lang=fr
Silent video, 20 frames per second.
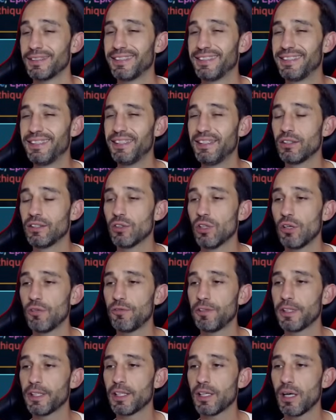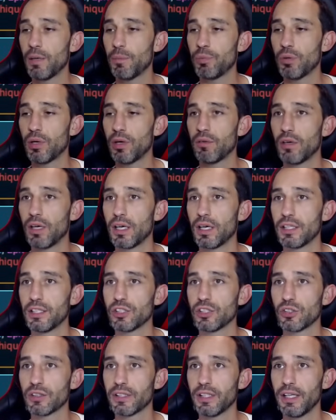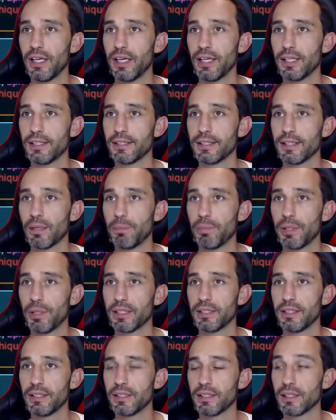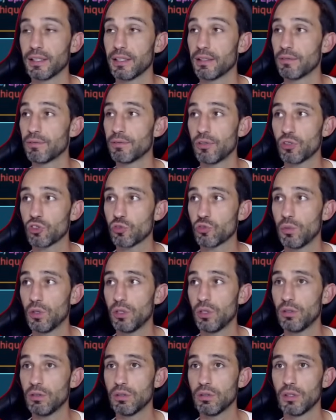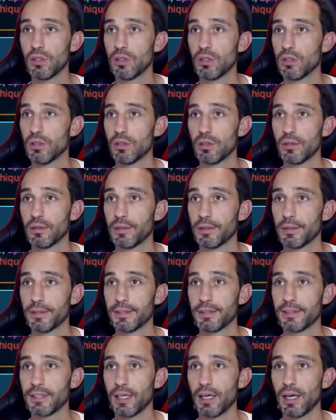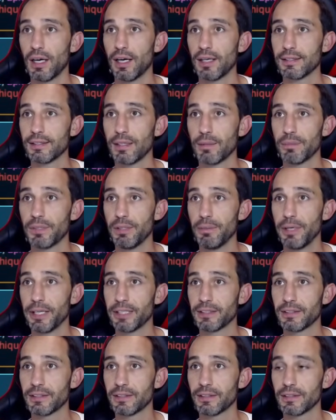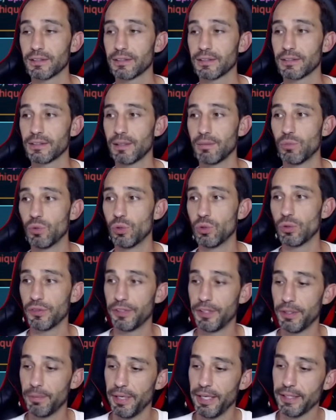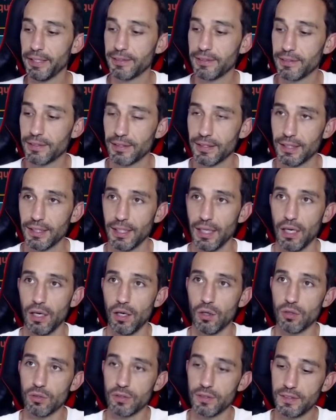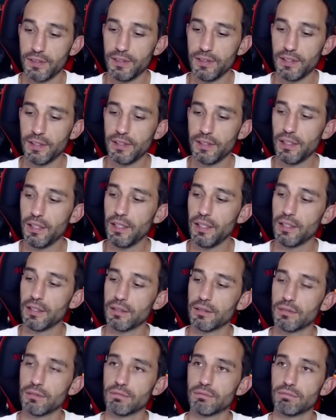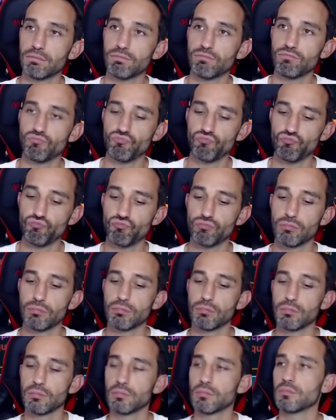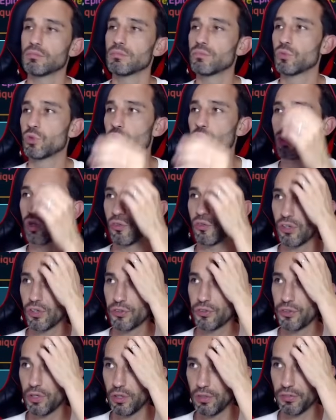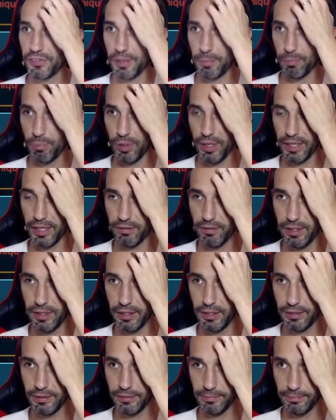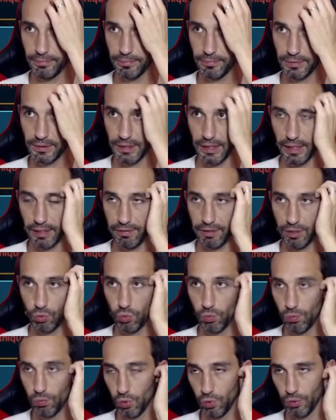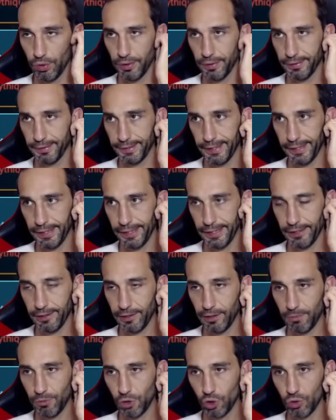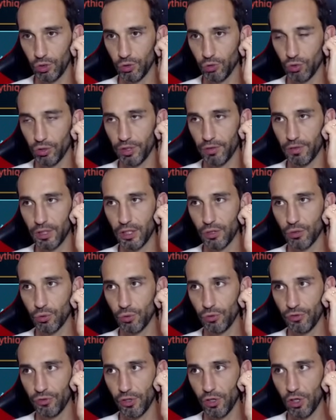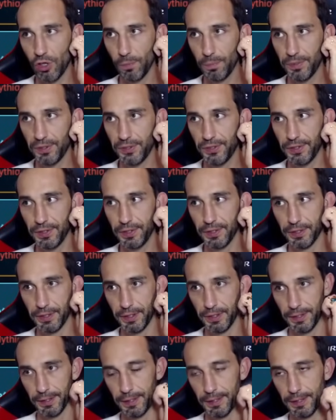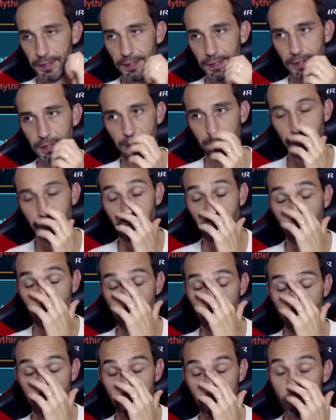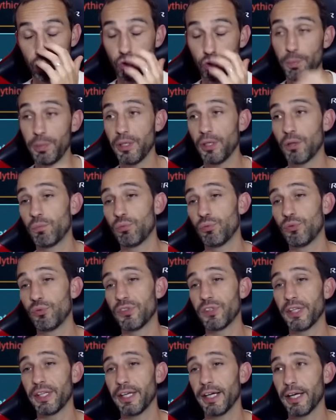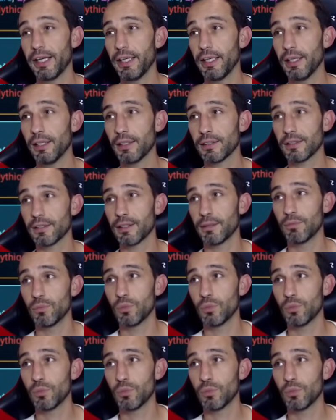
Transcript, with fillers: 19 éclats pour avoir un légendaire et taper un étril. Franchement, ça, ça me débecte. Ça me débecte. Alors, si c'était de temps en temps, ça peut arriver, hein. Ça arrive à tout le monde. Allez, normalement, j'aurais dû en avoir deux hors pitié. Mais là, pour aller choper en plus ça derrière, ça